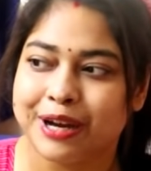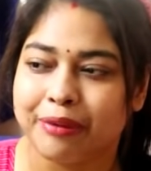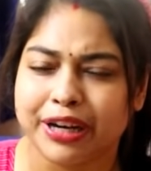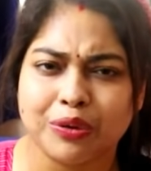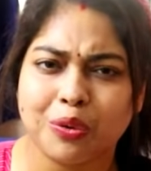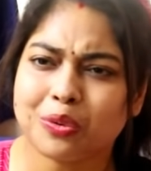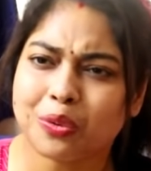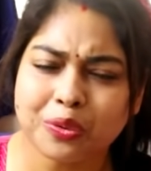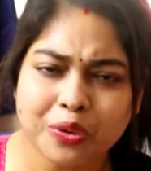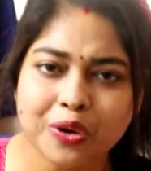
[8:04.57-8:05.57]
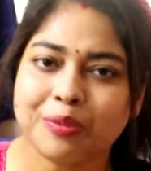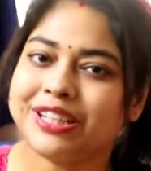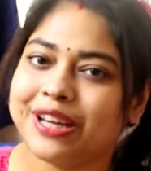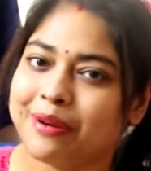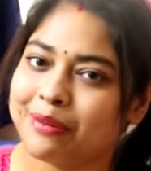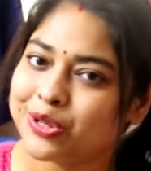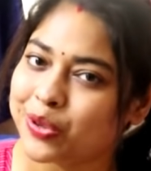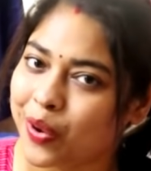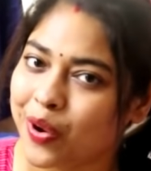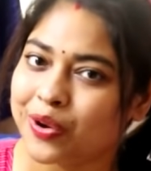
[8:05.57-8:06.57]
মানে ওর কোনো রকমই সেভাবে
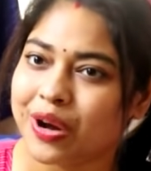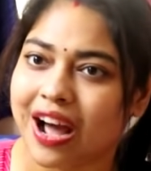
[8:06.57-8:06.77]
শখ